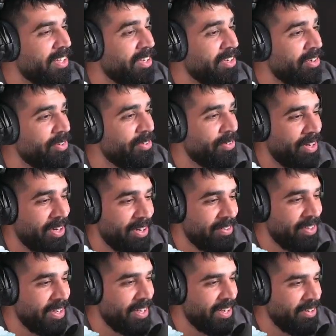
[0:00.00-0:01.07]
حلو والله
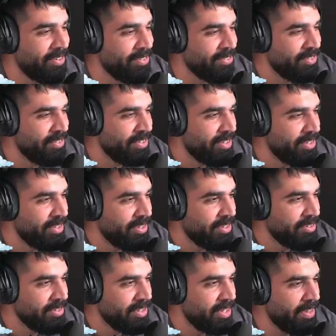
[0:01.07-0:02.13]
والله حلو
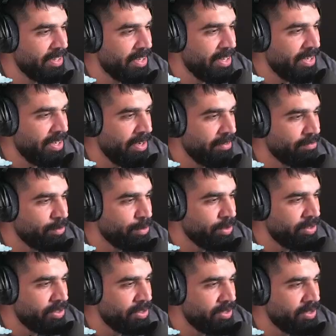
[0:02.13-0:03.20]
زين اذا افوت